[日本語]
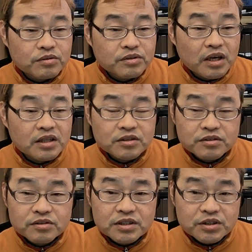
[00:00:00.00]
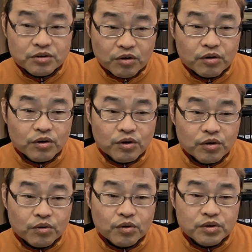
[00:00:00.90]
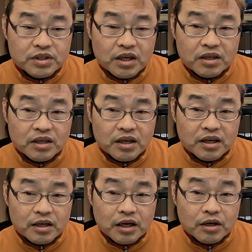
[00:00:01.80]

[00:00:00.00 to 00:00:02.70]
データ通信量、制限がな